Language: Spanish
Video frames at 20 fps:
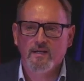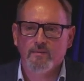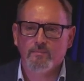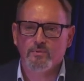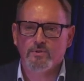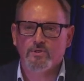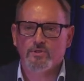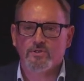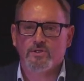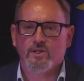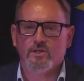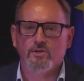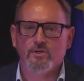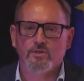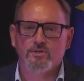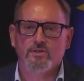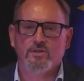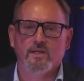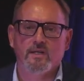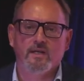muchos de
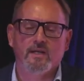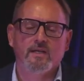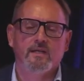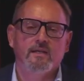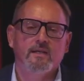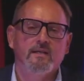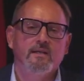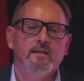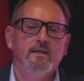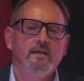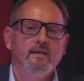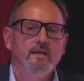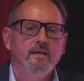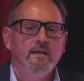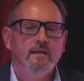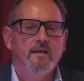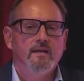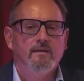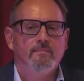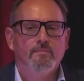ellos tienen
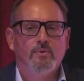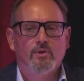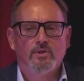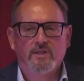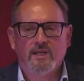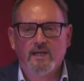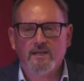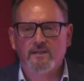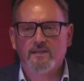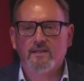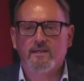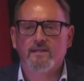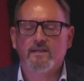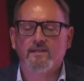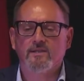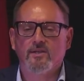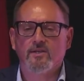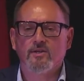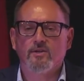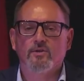importante
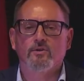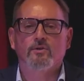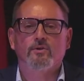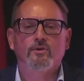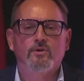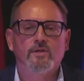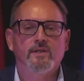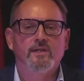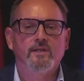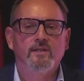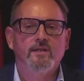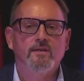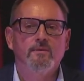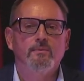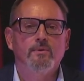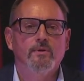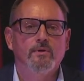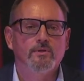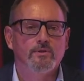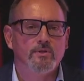deterioro
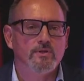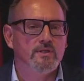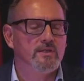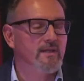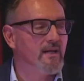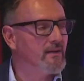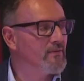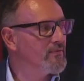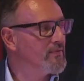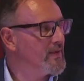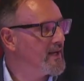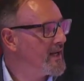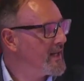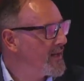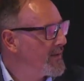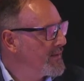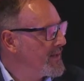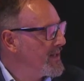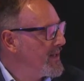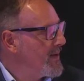cognitivo, otros están en final
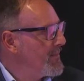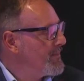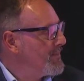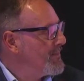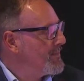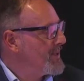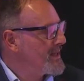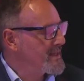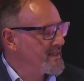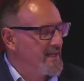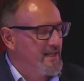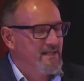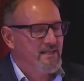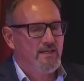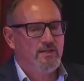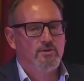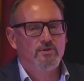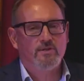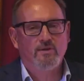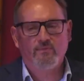de vida. ¿Pensáis
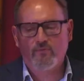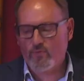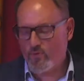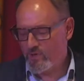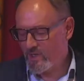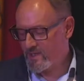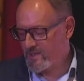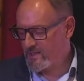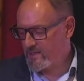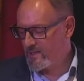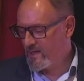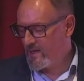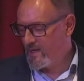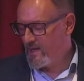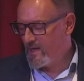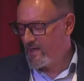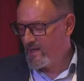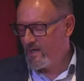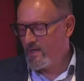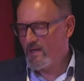que esos enfoques
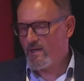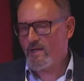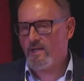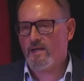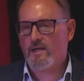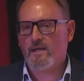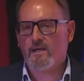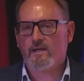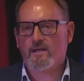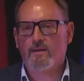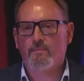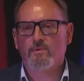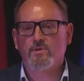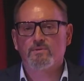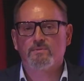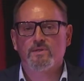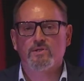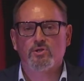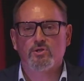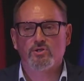eh, que hemos
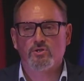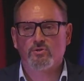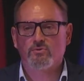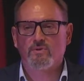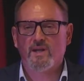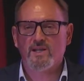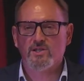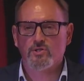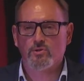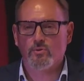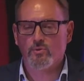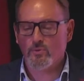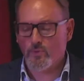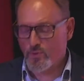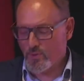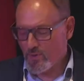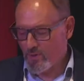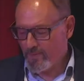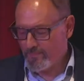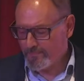visto son una
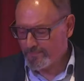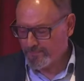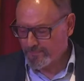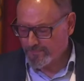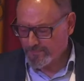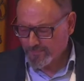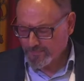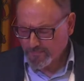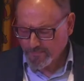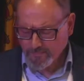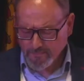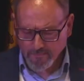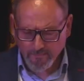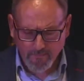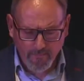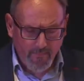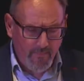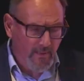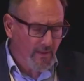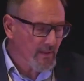solución?
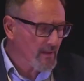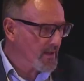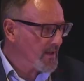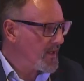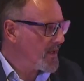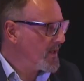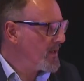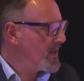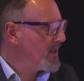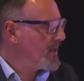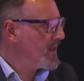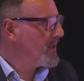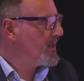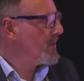Eh,